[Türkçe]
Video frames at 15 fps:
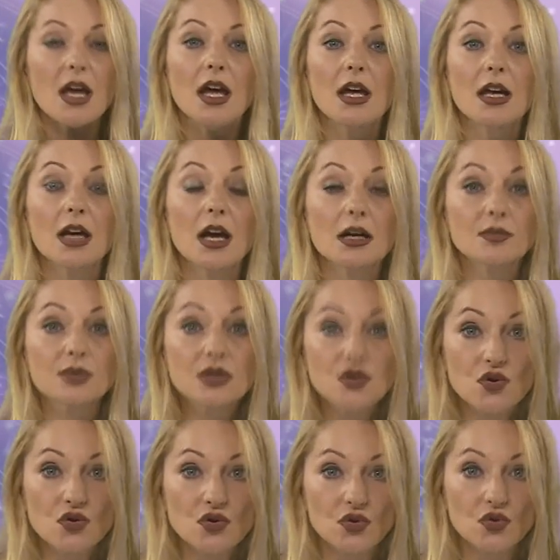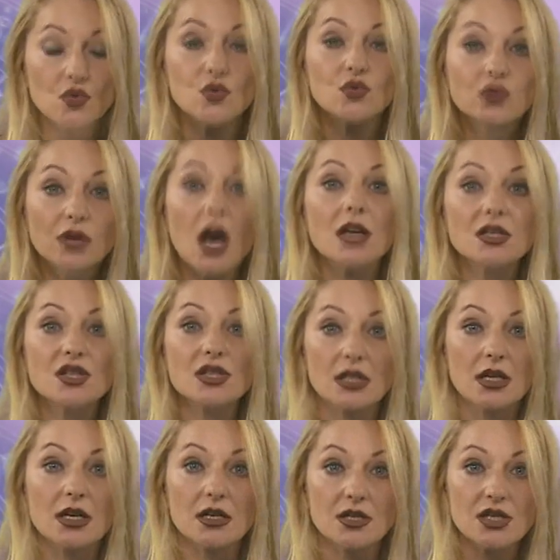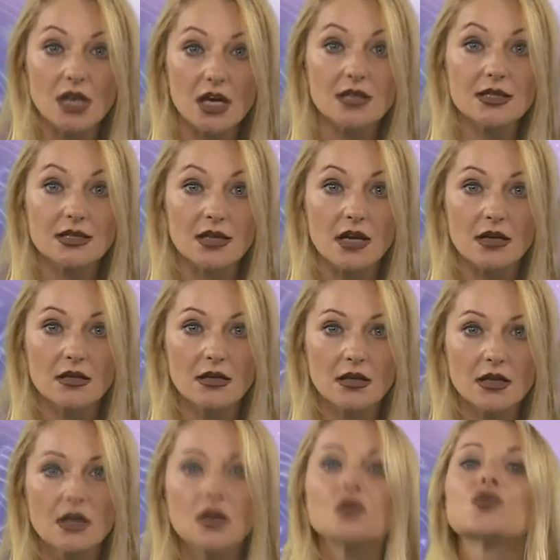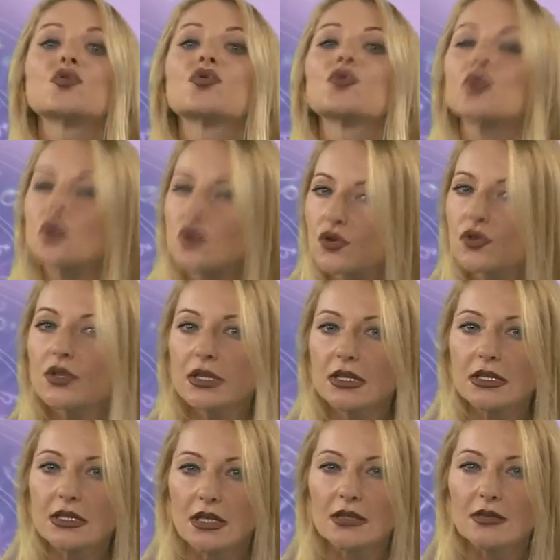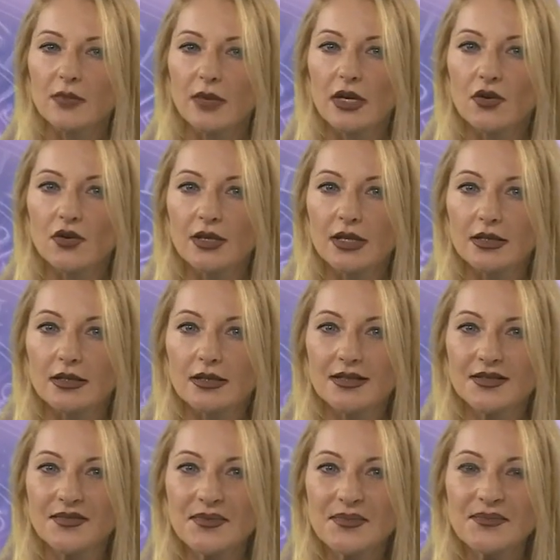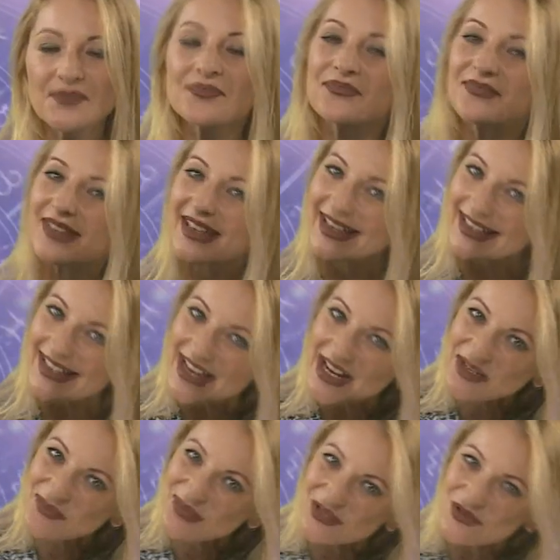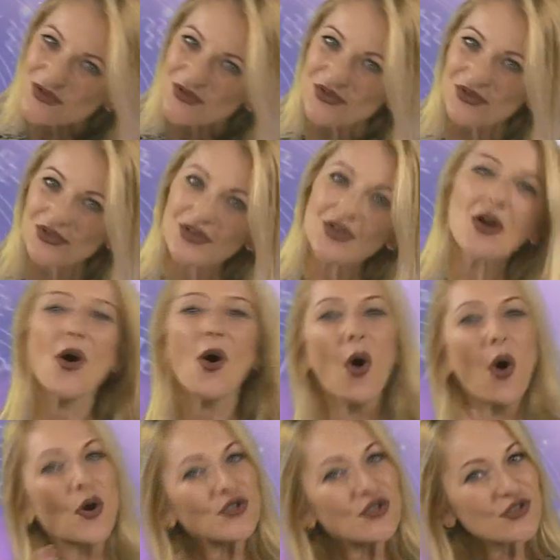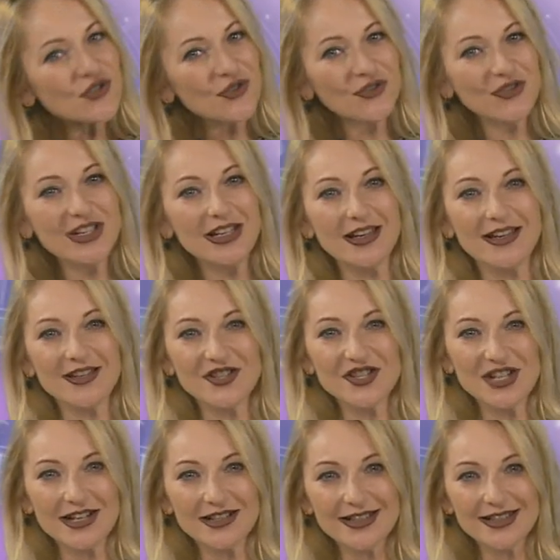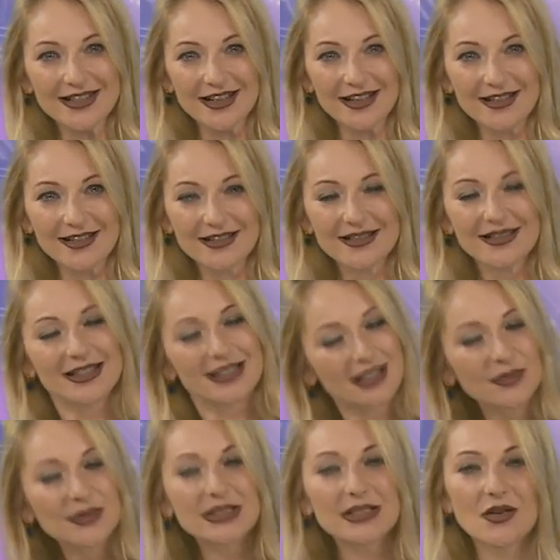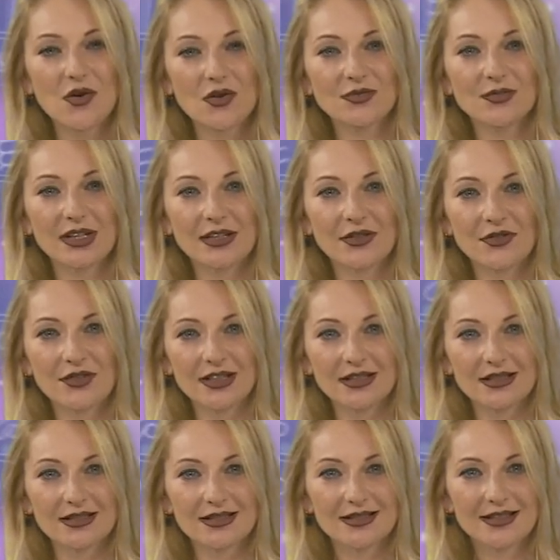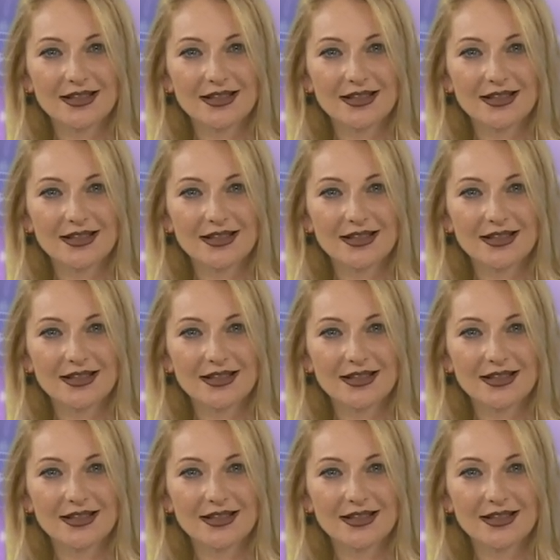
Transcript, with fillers: Eğer bir çocuk utançla yaşarsa suçlu hissetmeyi öğrenir. Eğer bir çocuk hoşgörüyle yaşarsa sabırlı olmayı öğrenir.